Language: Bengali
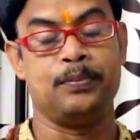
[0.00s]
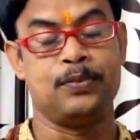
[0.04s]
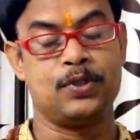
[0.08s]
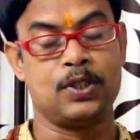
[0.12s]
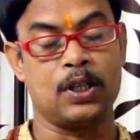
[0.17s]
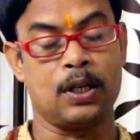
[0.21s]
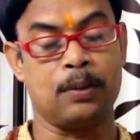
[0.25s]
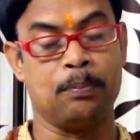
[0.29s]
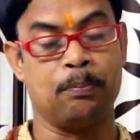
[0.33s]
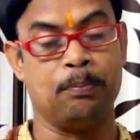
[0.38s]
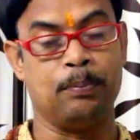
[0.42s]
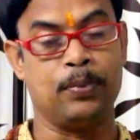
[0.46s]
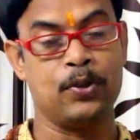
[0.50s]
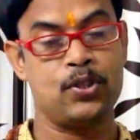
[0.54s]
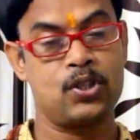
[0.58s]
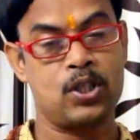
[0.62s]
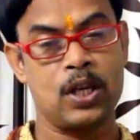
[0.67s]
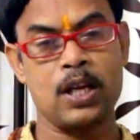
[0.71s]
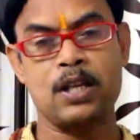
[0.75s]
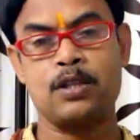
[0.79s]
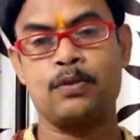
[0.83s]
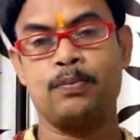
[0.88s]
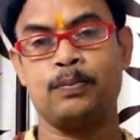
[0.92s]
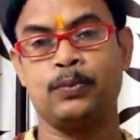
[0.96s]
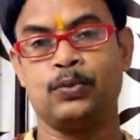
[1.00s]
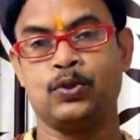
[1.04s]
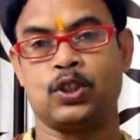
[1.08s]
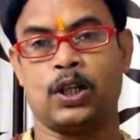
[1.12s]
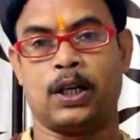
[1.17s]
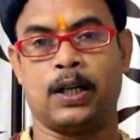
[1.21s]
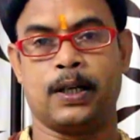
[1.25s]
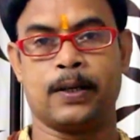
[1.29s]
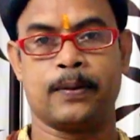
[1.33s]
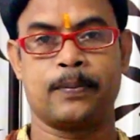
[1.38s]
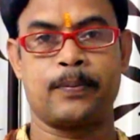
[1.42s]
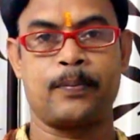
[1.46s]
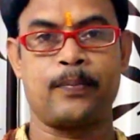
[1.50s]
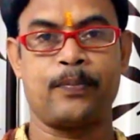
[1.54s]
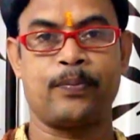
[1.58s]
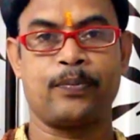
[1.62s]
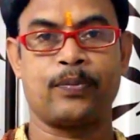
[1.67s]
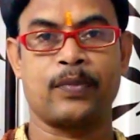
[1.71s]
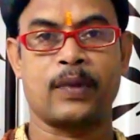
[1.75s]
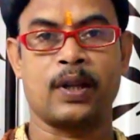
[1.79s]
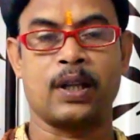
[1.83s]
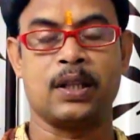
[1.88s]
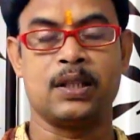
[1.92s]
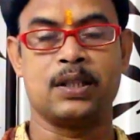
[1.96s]
যে বিশেষ পূজা
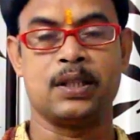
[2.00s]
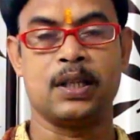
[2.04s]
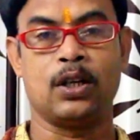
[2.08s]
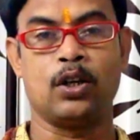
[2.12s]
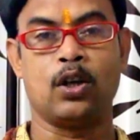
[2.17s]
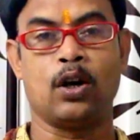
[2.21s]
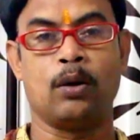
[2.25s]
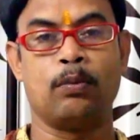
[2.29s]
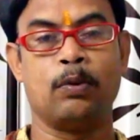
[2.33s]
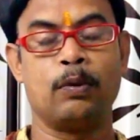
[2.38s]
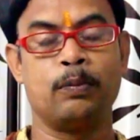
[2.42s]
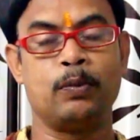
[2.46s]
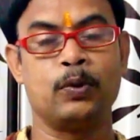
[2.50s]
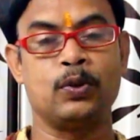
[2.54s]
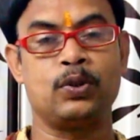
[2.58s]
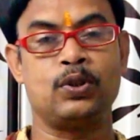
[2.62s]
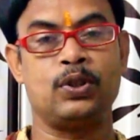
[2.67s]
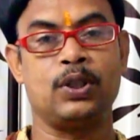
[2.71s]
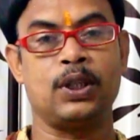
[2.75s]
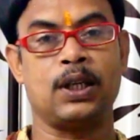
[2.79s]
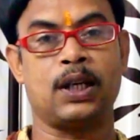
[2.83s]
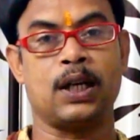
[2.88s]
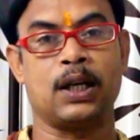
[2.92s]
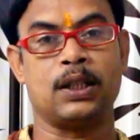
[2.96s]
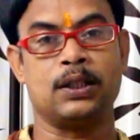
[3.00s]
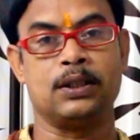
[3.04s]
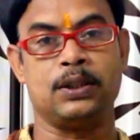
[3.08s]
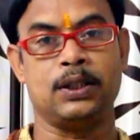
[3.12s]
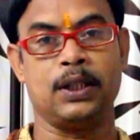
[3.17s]
যে নবপত্রিকা